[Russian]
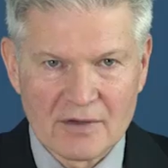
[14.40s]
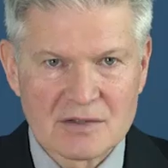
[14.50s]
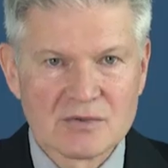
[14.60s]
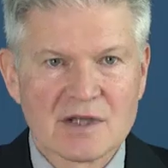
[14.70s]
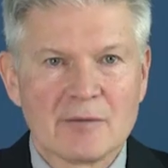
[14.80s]

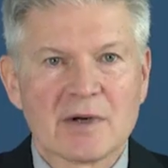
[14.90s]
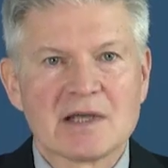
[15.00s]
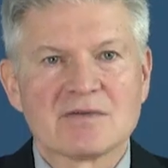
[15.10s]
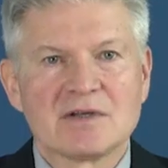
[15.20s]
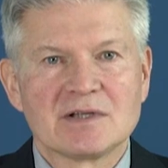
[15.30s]
Французский
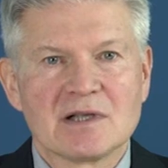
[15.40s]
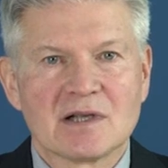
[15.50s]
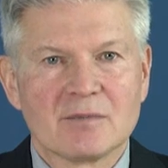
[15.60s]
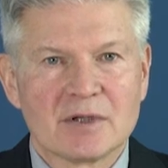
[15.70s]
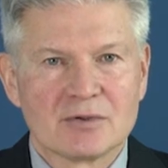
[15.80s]
производитель
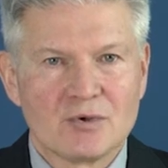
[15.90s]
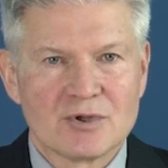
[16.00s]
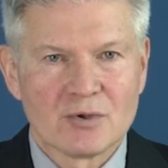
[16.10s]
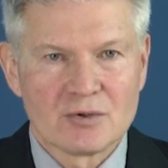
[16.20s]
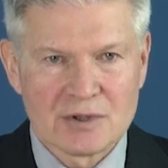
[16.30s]

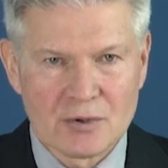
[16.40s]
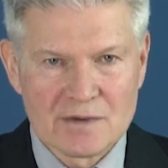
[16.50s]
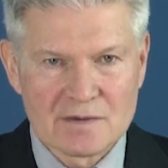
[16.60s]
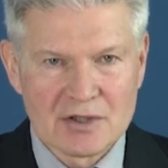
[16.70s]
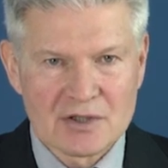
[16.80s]
комплектующих
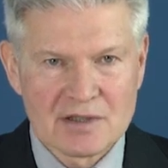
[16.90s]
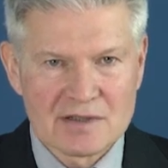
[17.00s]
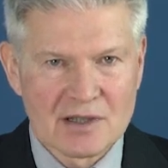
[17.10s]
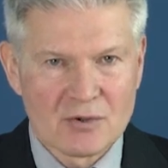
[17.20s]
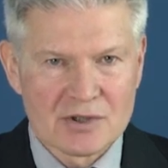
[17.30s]
устройств для
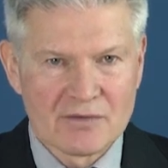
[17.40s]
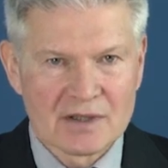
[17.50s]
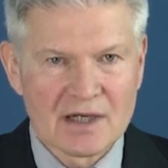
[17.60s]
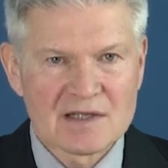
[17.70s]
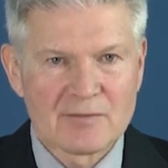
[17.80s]
железнодорожного
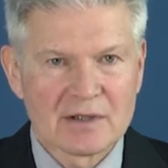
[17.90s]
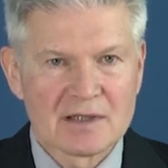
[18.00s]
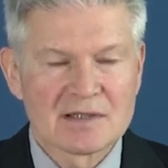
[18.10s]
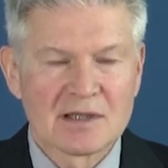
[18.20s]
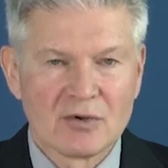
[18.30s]
транспорта
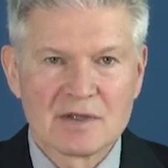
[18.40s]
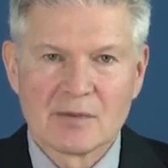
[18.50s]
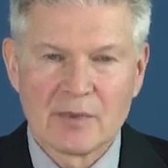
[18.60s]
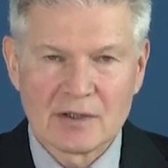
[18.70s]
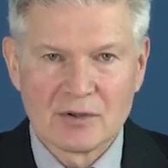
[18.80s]

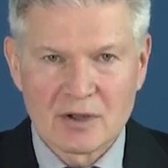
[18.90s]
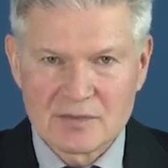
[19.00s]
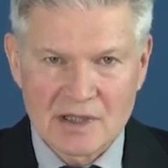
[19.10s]
становится партнером